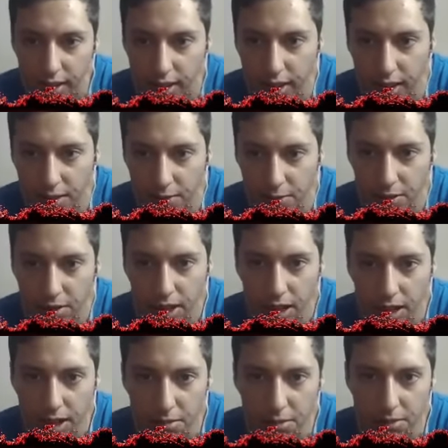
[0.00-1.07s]
¿Qué fue lo que
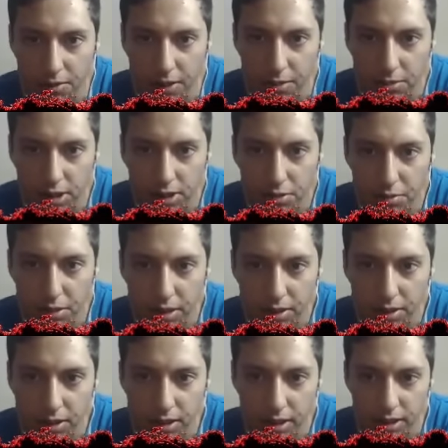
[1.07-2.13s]
agarramos? Veamos eso
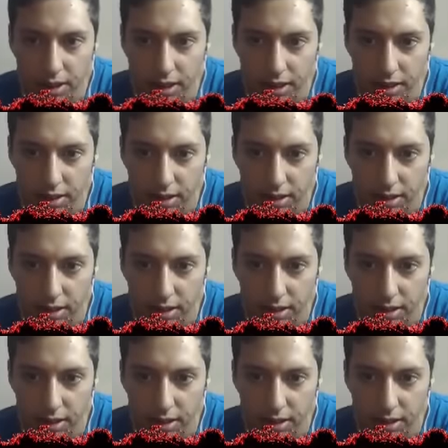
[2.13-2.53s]
primero antes de seguir.